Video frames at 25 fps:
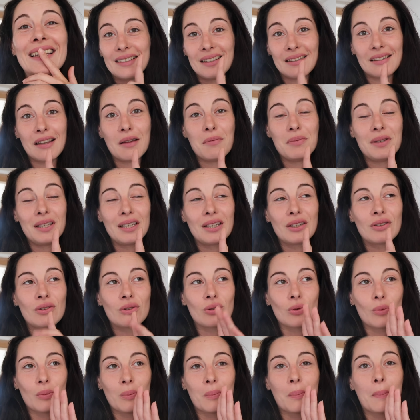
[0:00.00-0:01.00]
ces appliques
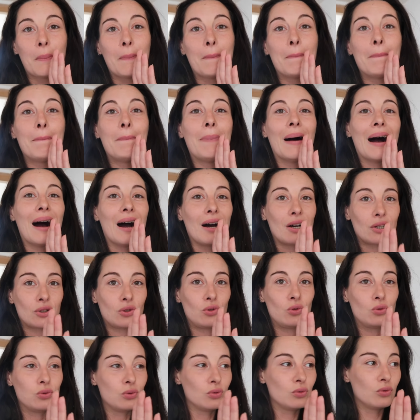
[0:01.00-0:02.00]
sont
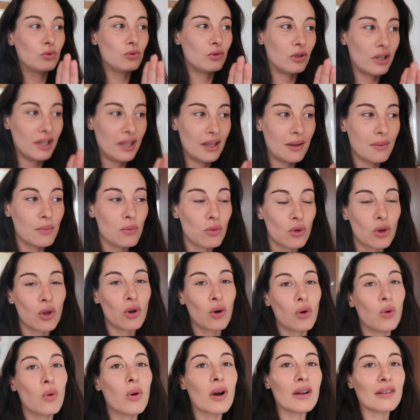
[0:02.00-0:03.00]
partout. Vous voyez mon
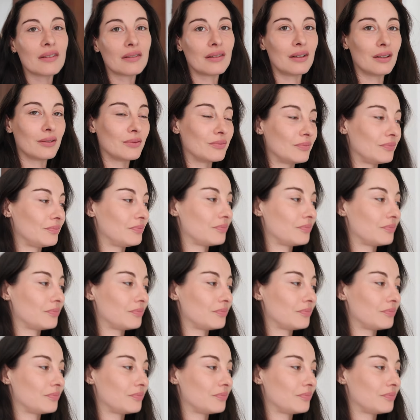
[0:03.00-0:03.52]
angoisse là Vous